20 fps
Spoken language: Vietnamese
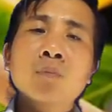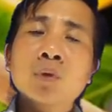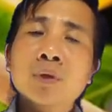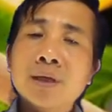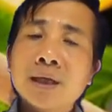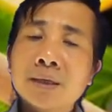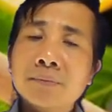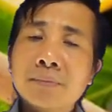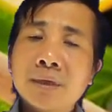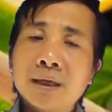
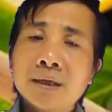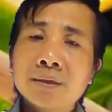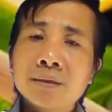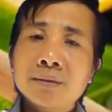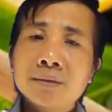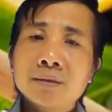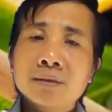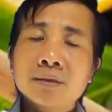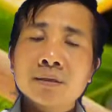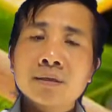muốn đánh bay
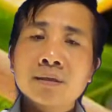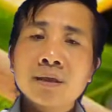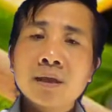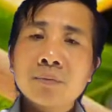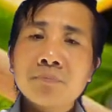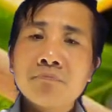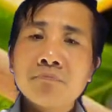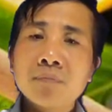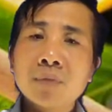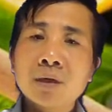
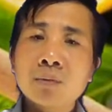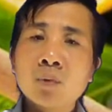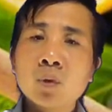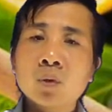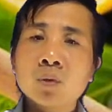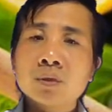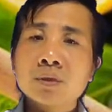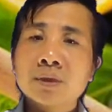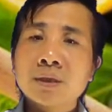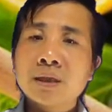lớp mỡ
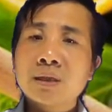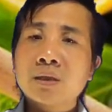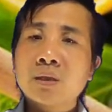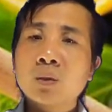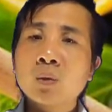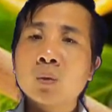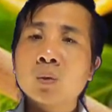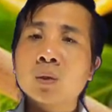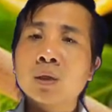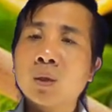bụng tích
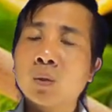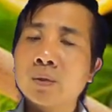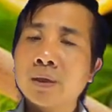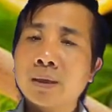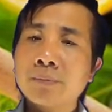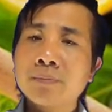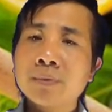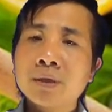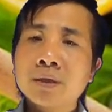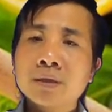tụ lâu
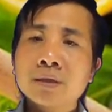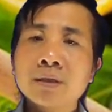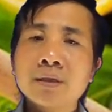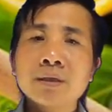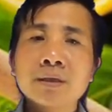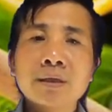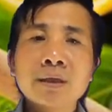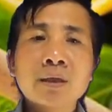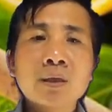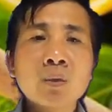năm
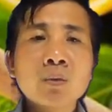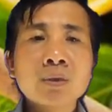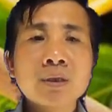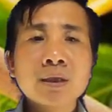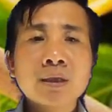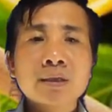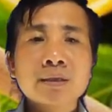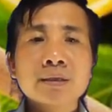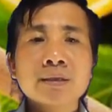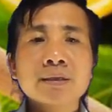thì cái công
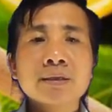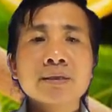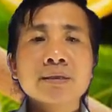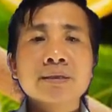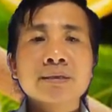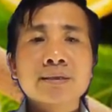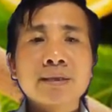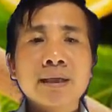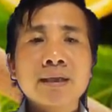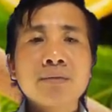thức
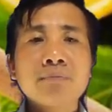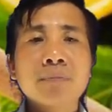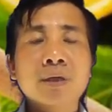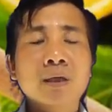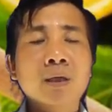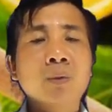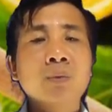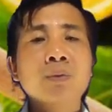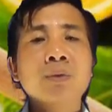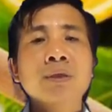chanh
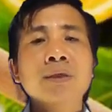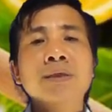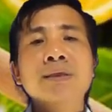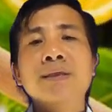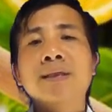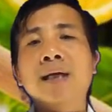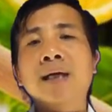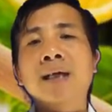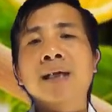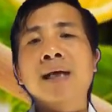mật ong
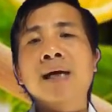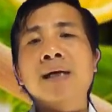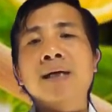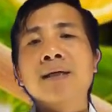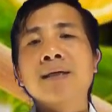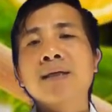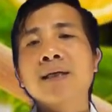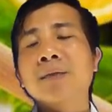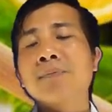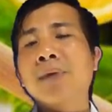sẽ là
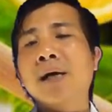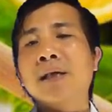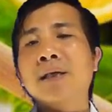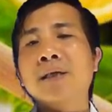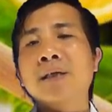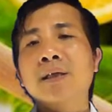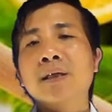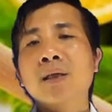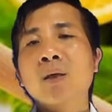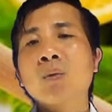cái người
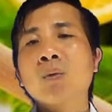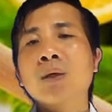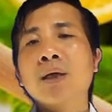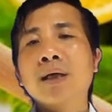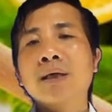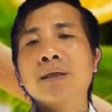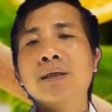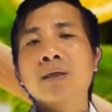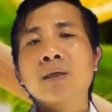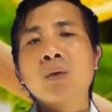bạn đồng
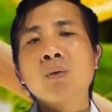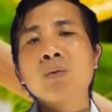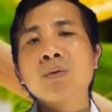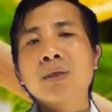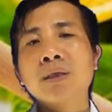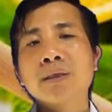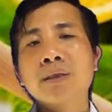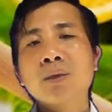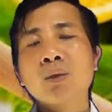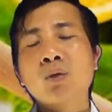hành
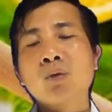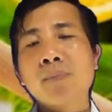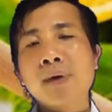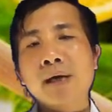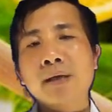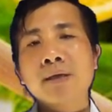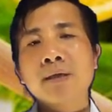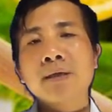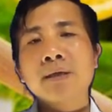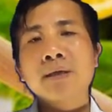không thể thiếu của
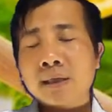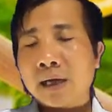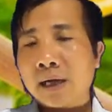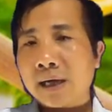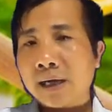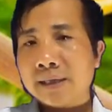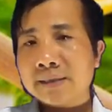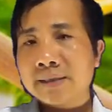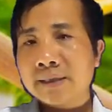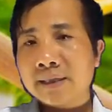bạn.
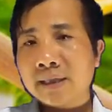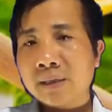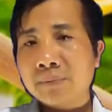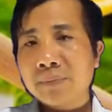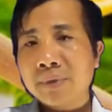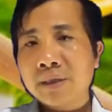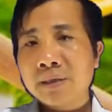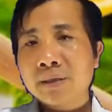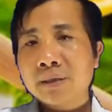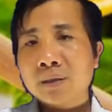Các axit
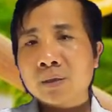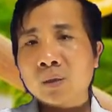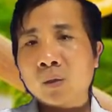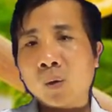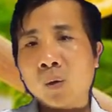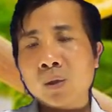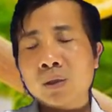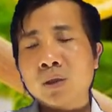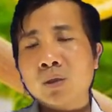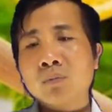amin
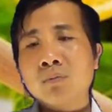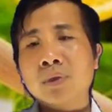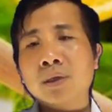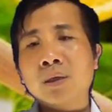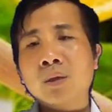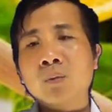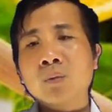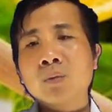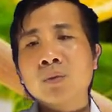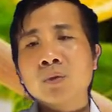có trong
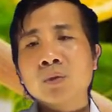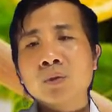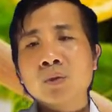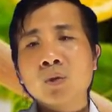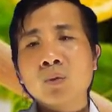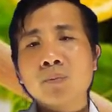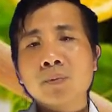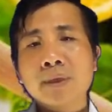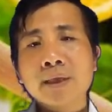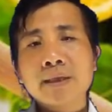mật ong
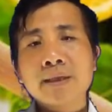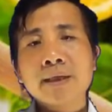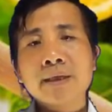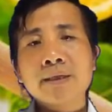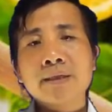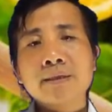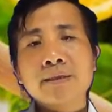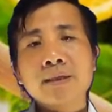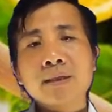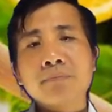giúp kích
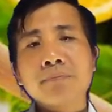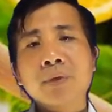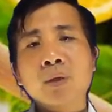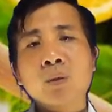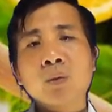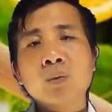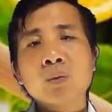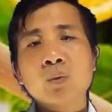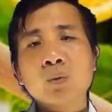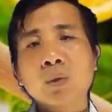thích chất
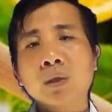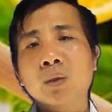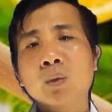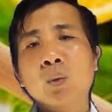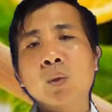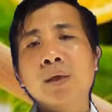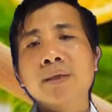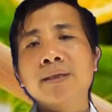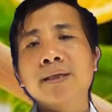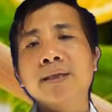béo
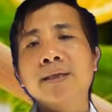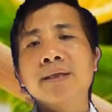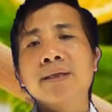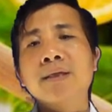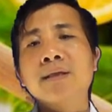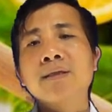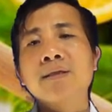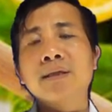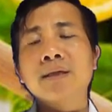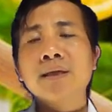chuyển hóa thành cái
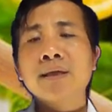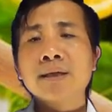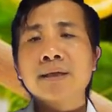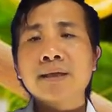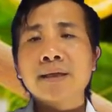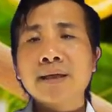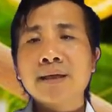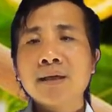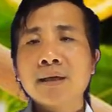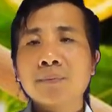năng lượng
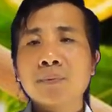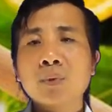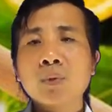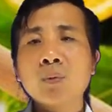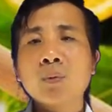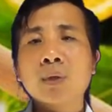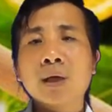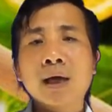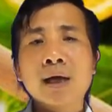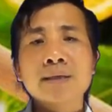kết hợp
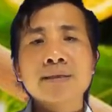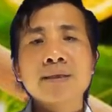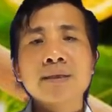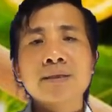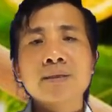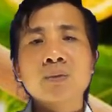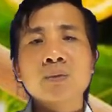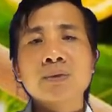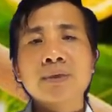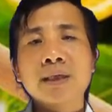cùng
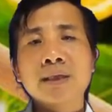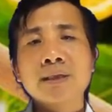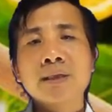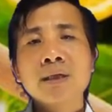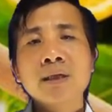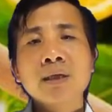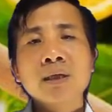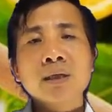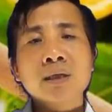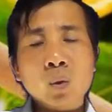axit trong chanh,
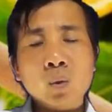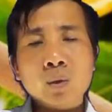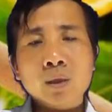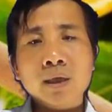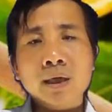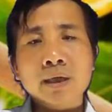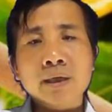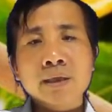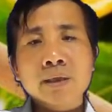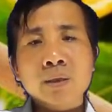thúc
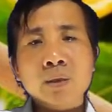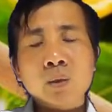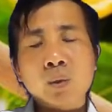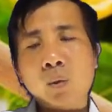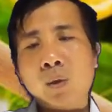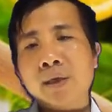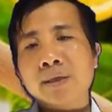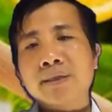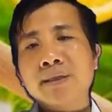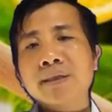đẩy
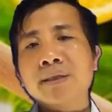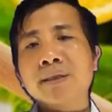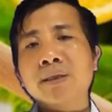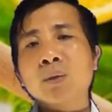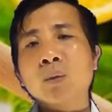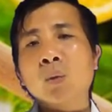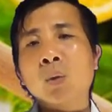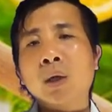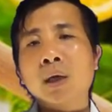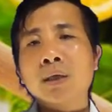quá trình
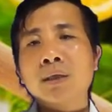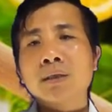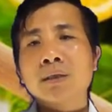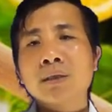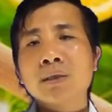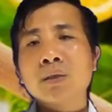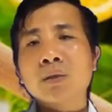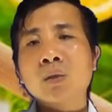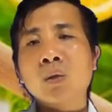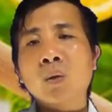tiêu hóa,
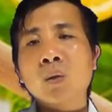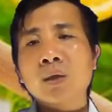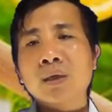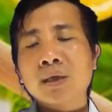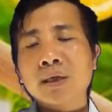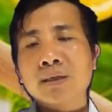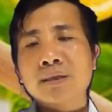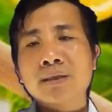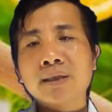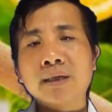từ đó
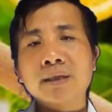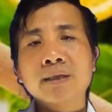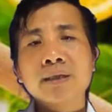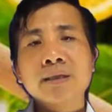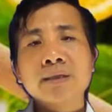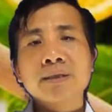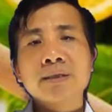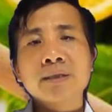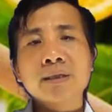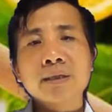ngăn chặn
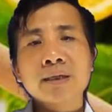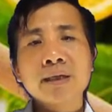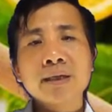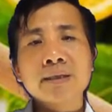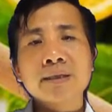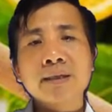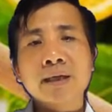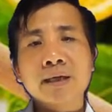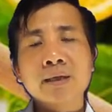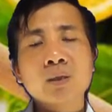sự
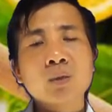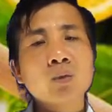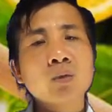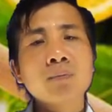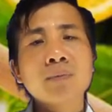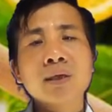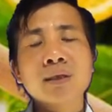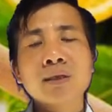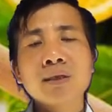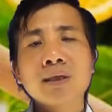hình thành
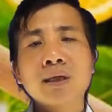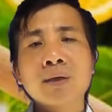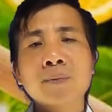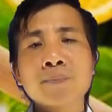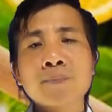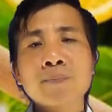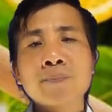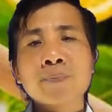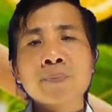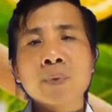của mỡ thừa.
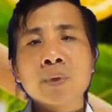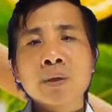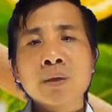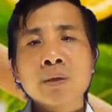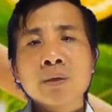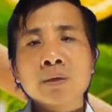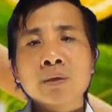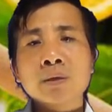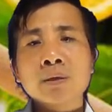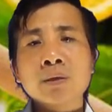
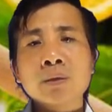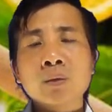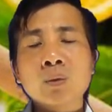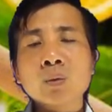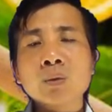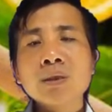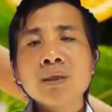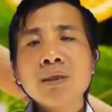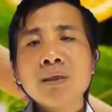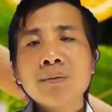Ừ,
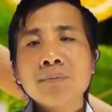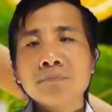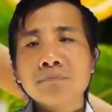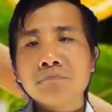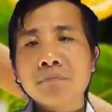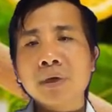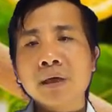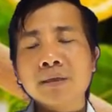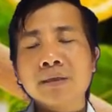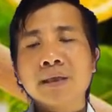cũng như
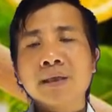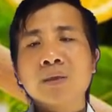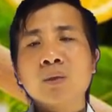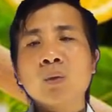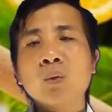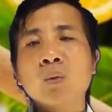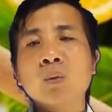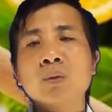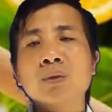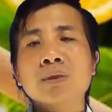mỡ tích
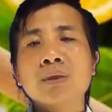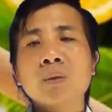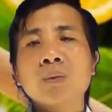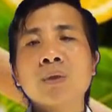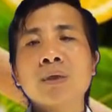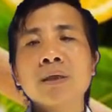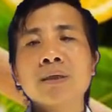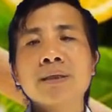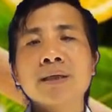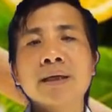tụ
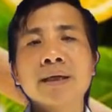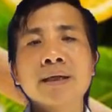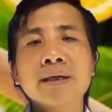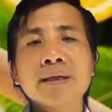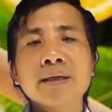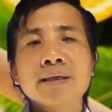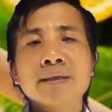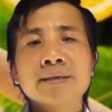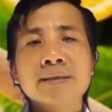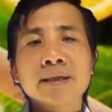trong cơ
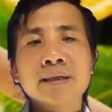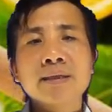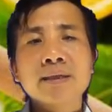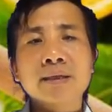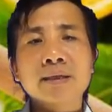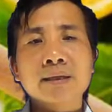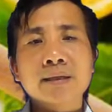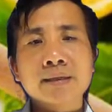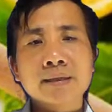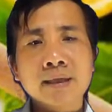thể sẽ
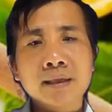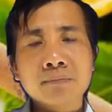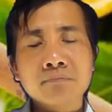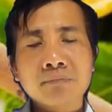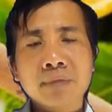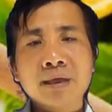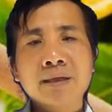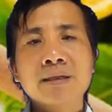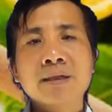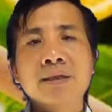được
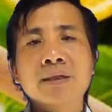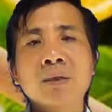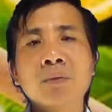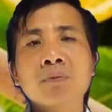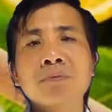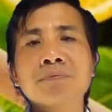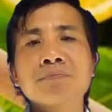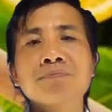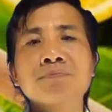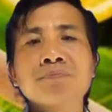đánh bay thần
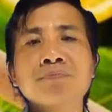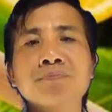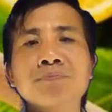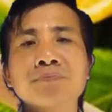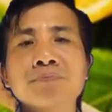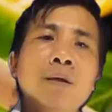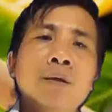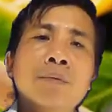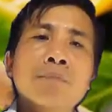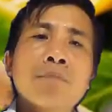tốc.
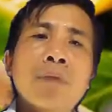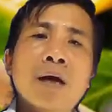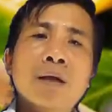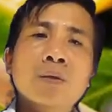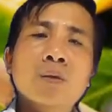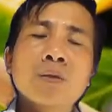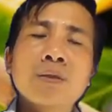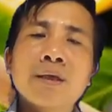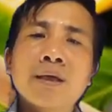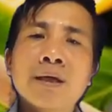
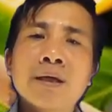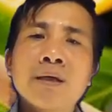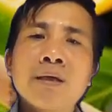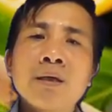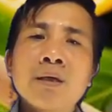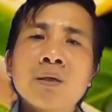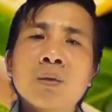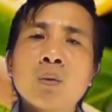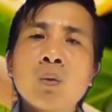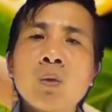Bạn có thể
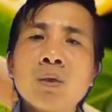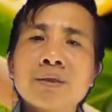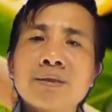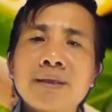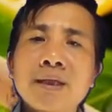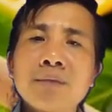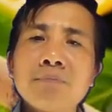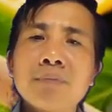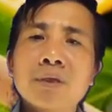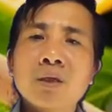
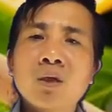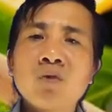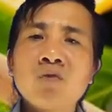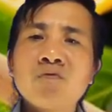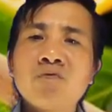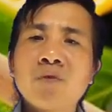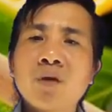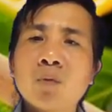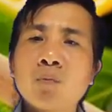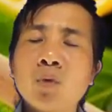uống chanh mật
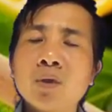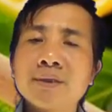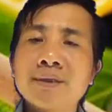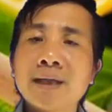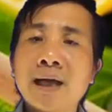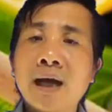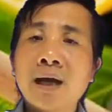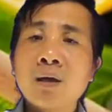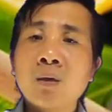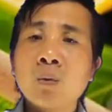ong vào buổi
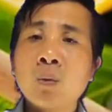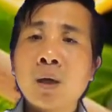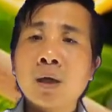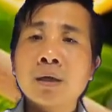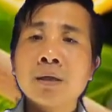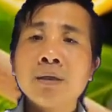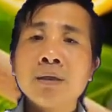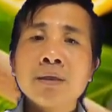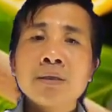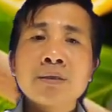sáng
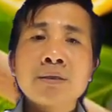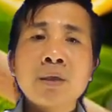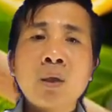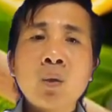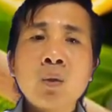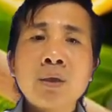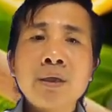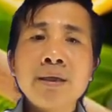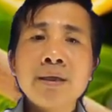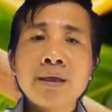hoặc
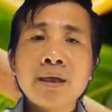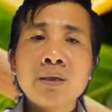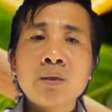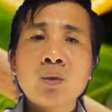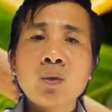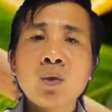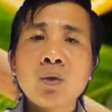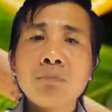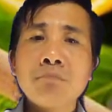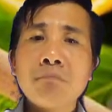sau khi
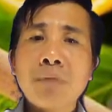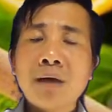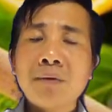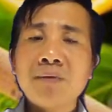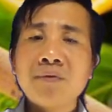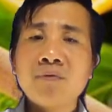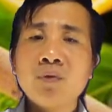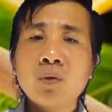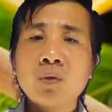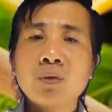ăn tối
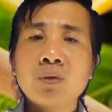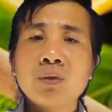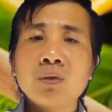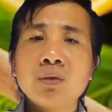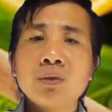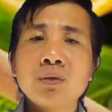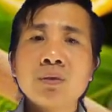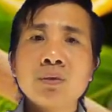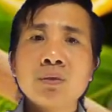30 phút